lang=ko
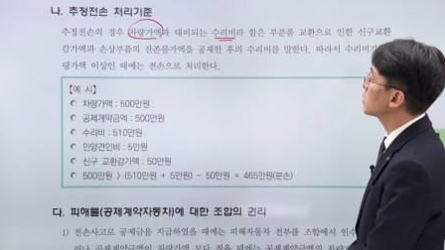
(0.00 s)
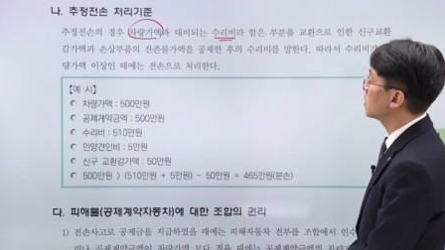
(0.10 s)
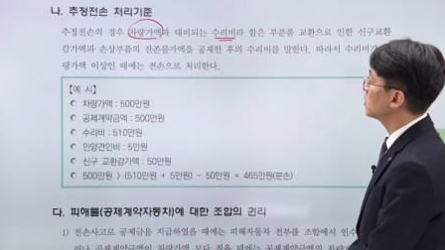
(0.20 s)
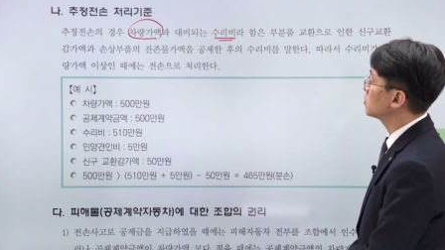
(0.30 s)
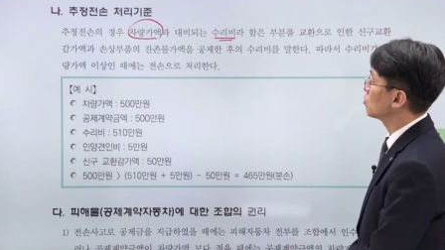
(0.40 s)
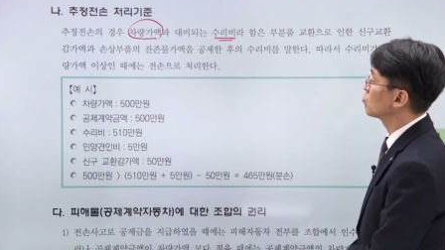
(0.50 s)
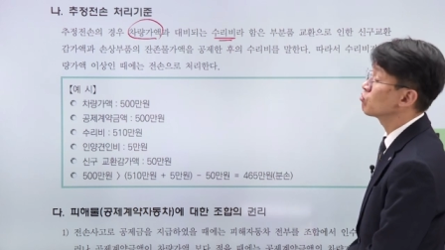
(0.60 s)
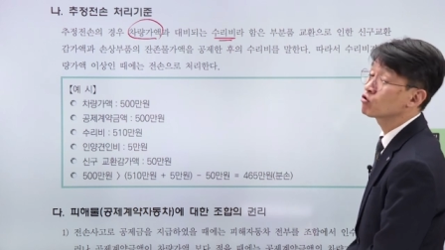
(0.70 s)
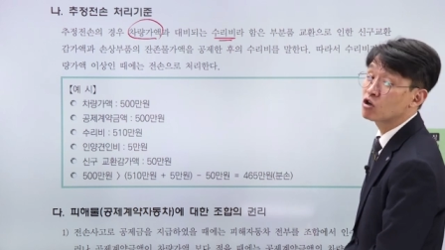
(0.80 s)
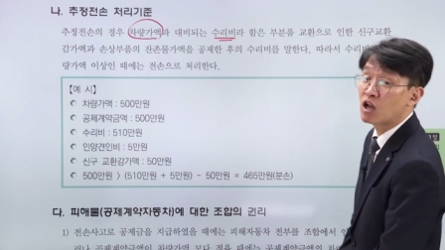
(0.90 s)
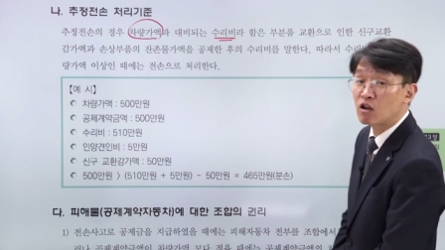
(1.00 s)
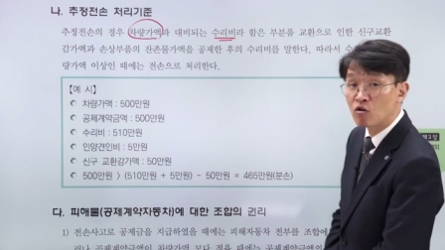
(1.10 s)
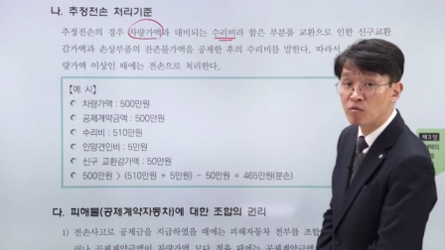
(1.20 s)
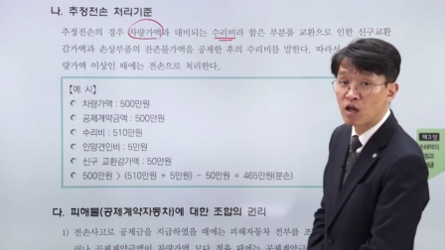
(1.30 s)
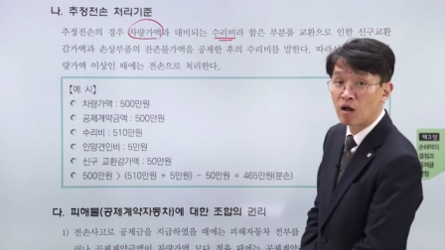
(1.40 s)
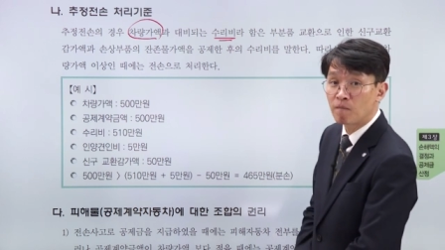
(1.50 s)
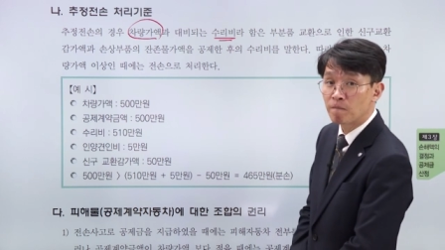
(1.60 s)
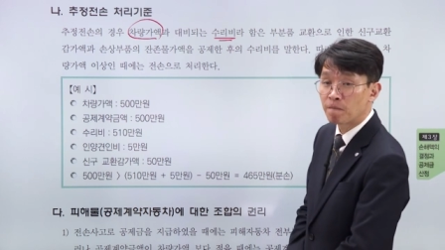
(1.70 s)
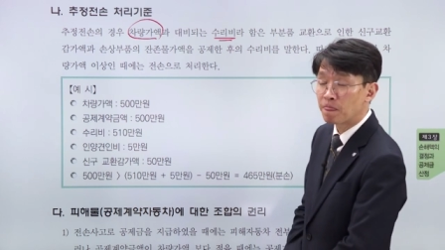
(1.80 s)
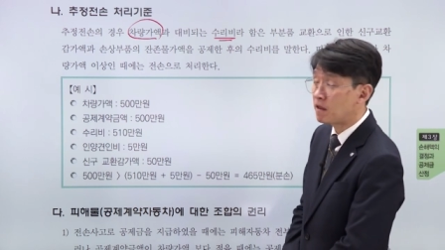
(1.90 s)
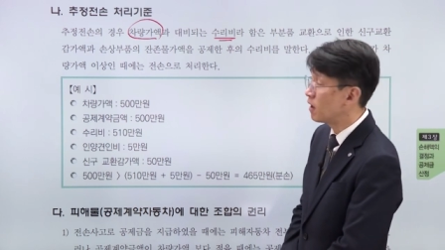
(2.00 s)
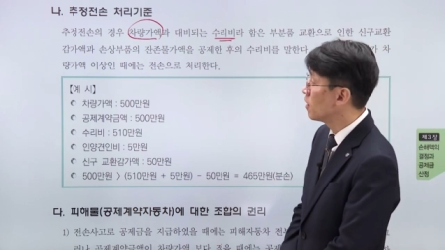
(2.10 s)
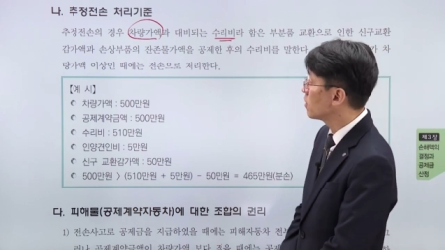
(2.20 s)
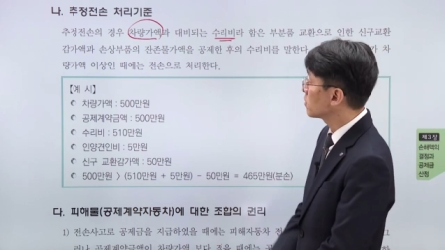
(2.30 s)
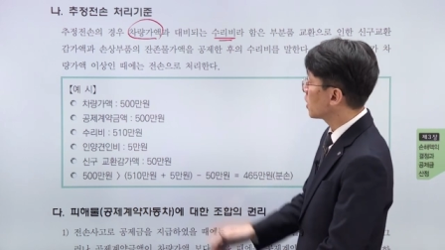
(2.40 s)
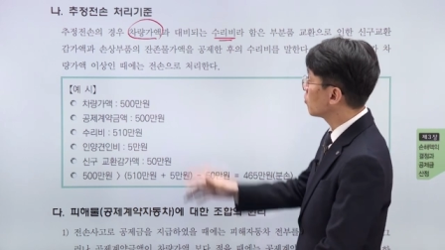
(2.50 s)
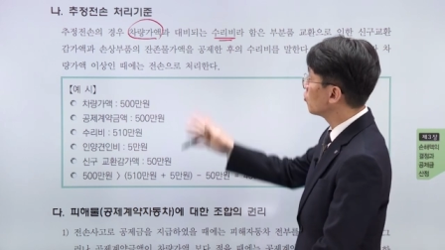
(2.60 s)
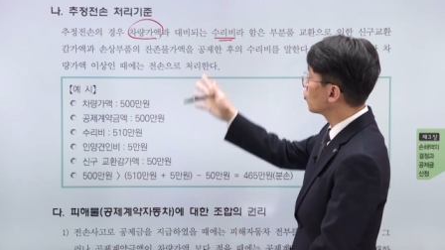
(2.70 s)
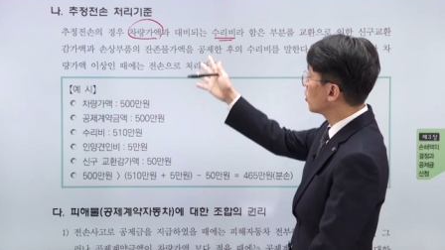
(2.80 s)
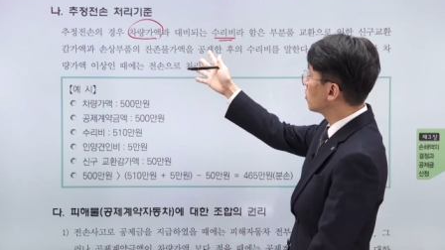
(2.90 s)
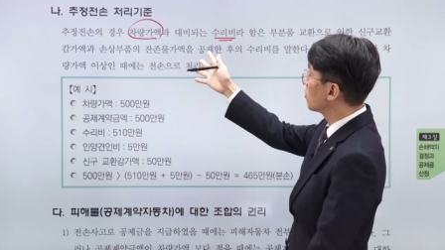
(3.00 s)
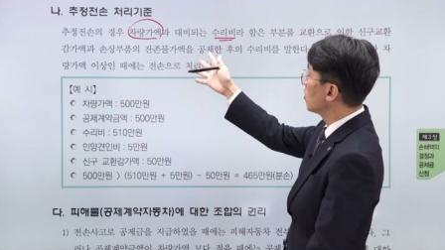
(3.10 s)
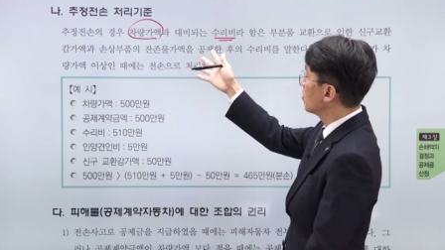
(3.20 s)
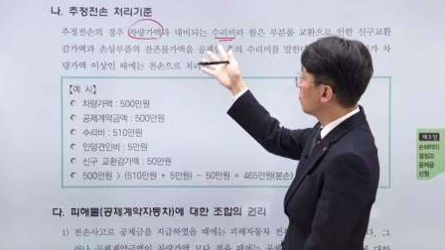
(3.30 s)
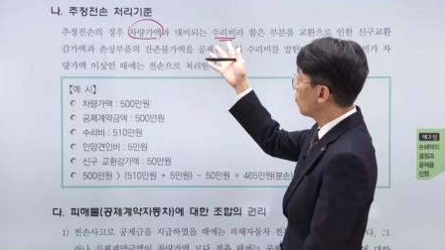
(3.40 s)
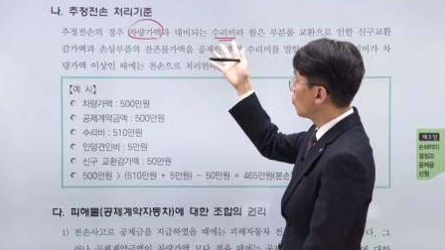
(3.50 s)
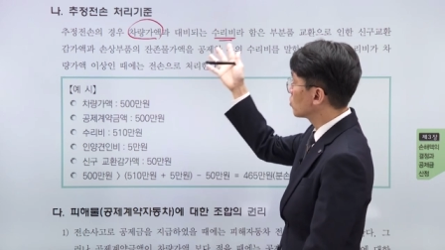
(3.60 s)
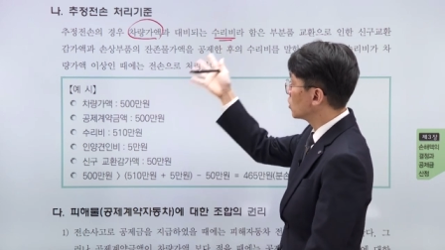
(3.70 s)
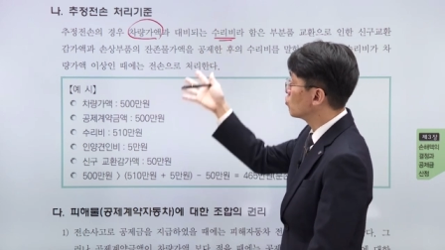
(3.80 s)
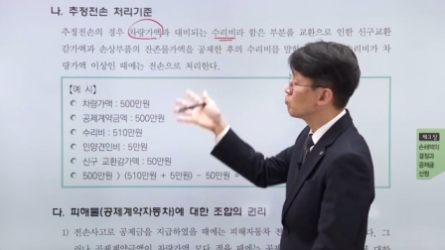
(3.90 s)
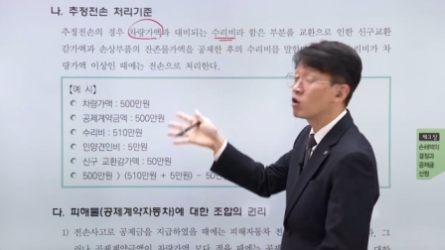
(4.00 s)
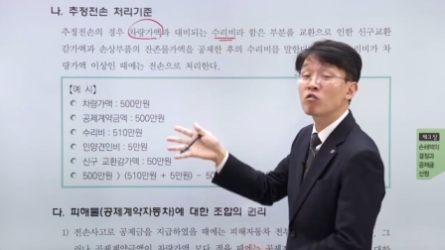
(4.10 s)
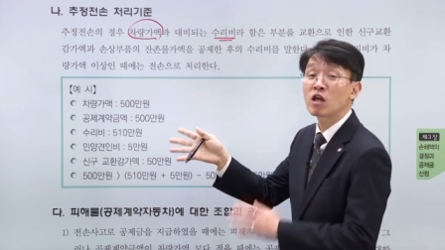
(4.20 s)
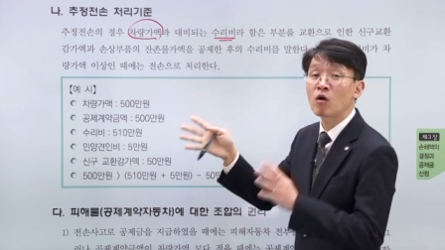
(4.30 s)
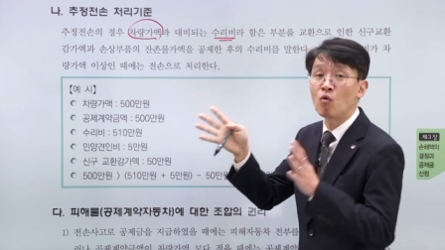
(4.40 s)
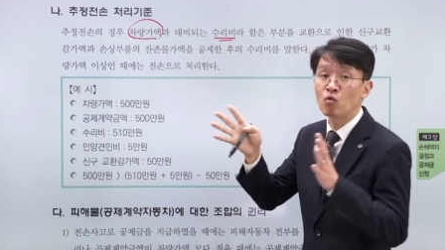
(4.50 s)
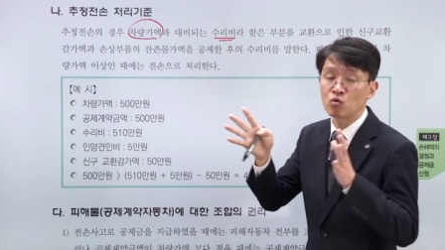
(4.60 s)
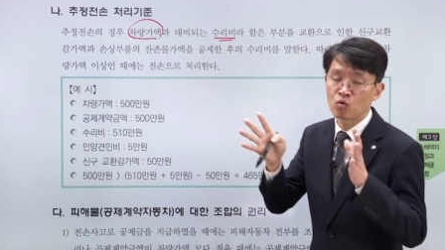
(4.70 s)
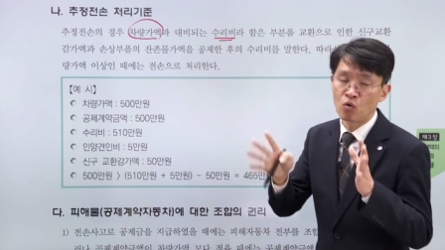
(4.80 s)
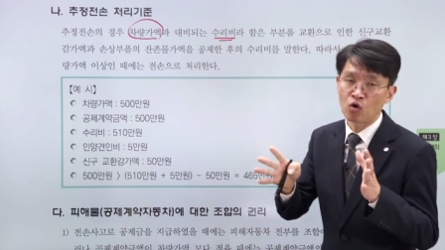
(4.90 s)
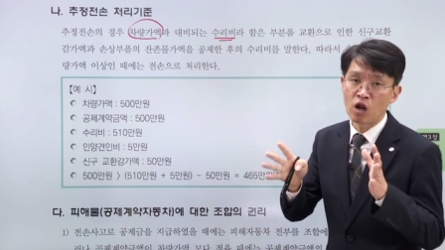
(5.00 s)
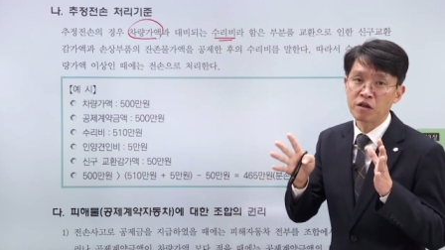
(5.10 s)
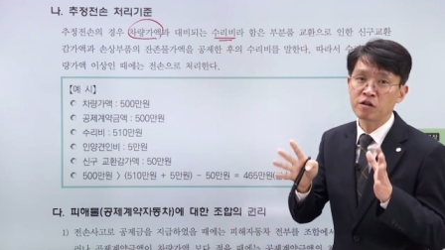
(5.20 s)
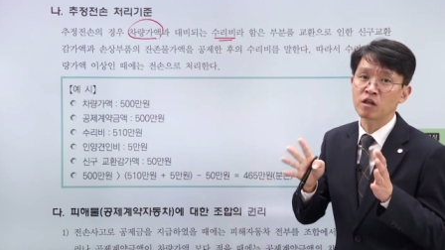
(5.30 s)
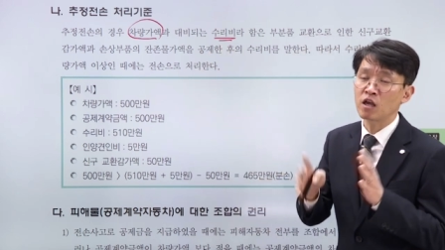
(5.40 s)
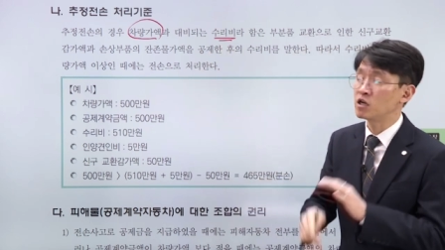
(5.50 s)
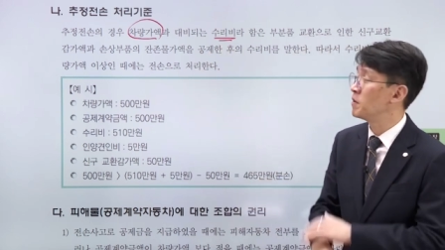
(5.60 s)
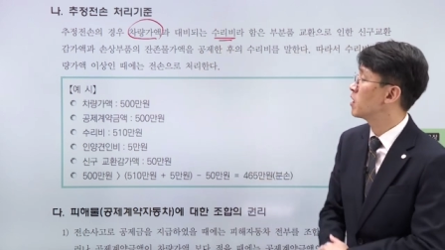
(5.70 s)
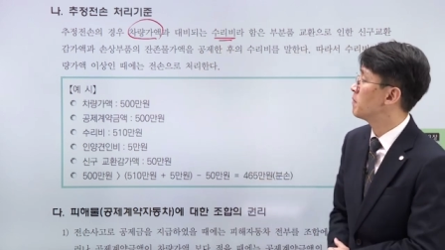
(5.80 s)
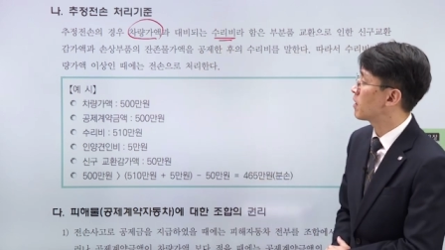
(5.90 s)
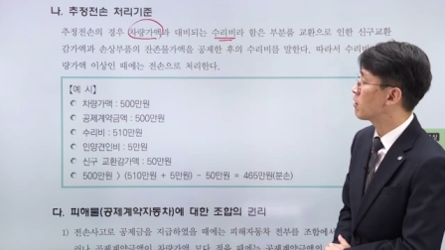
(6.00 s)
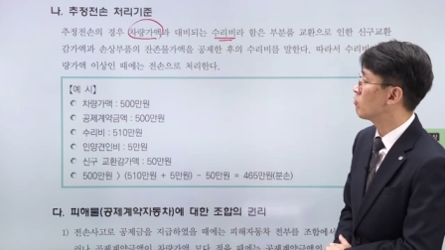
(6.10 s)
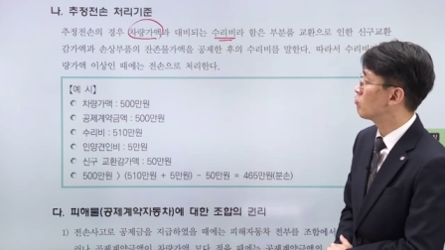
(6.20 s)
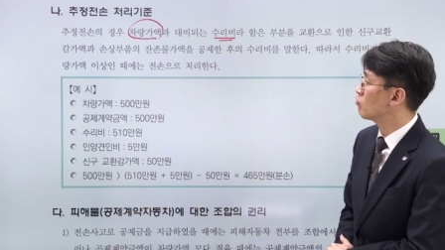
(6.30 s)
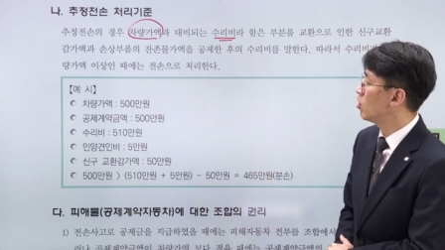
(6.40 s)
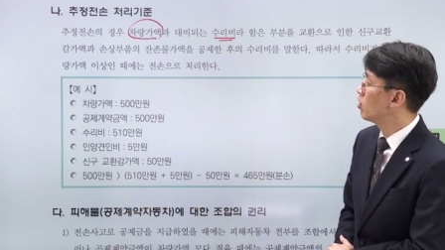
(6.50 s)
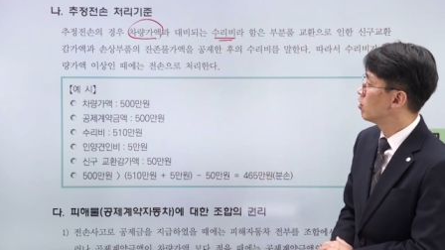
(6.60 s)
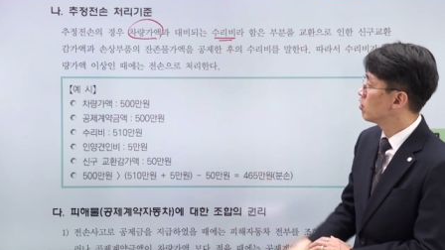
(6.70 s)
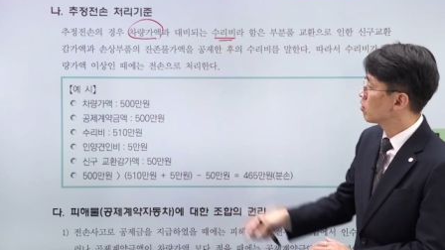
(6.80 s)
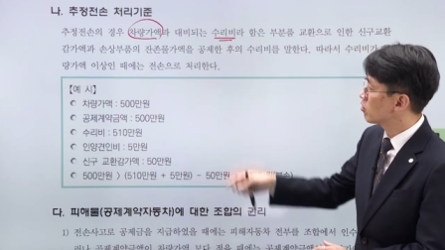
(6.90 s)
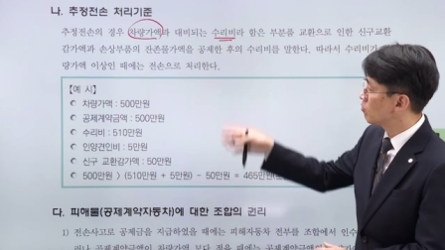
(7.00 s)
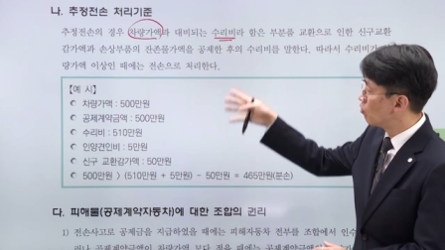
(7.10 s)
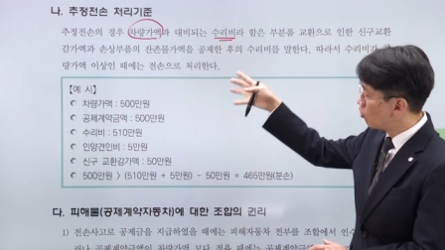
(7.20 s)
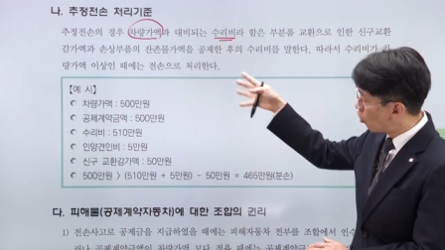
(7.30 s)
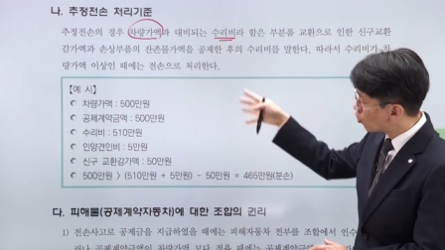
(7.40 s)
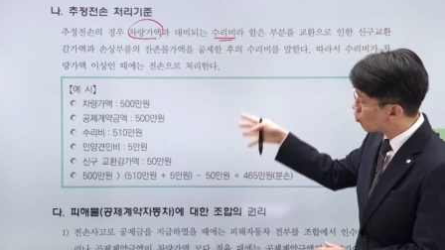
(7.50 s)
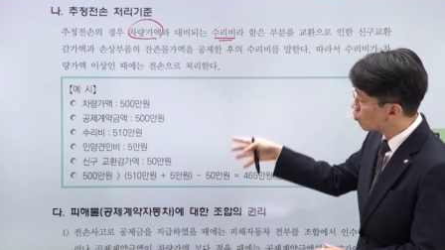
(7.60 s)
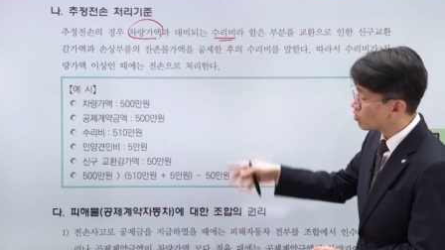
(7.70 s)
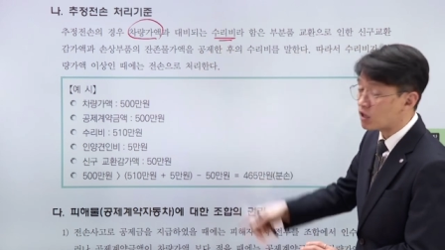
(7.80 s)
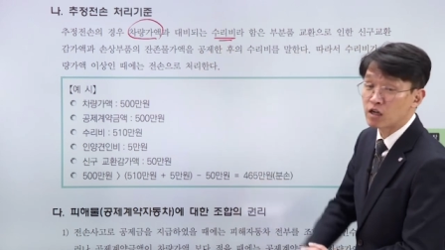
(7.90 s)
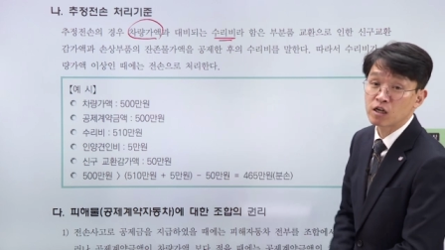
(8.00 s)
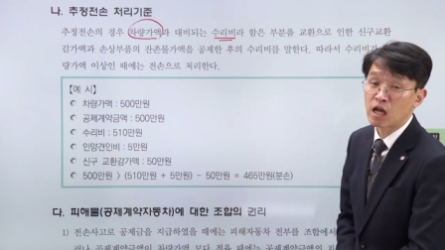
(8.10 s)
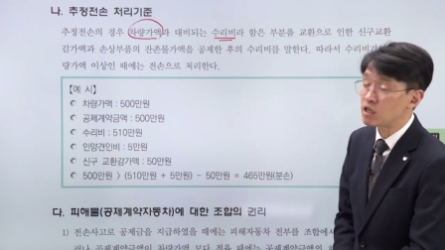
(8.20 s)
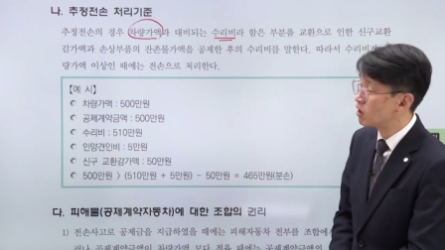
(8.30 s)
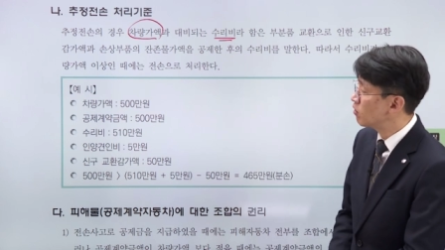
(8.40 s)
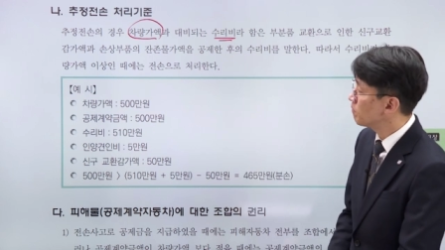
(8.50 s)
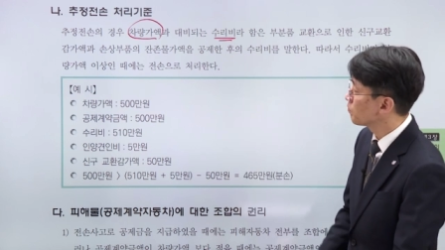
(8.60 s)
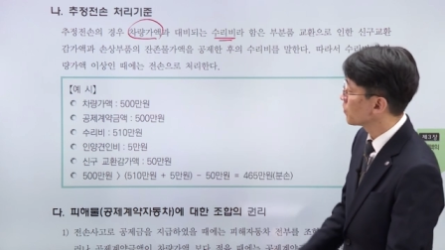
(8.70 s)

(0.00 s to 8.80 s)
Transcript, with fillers: 때는 전손으로 처리를 하는 겁니다. 네. 당연히 여기엔 뭐잔존물량을다 공, 고려를 했을 때 금액을 말하는 거고요. 그래서 뭐 어려운 계산은 아니에요.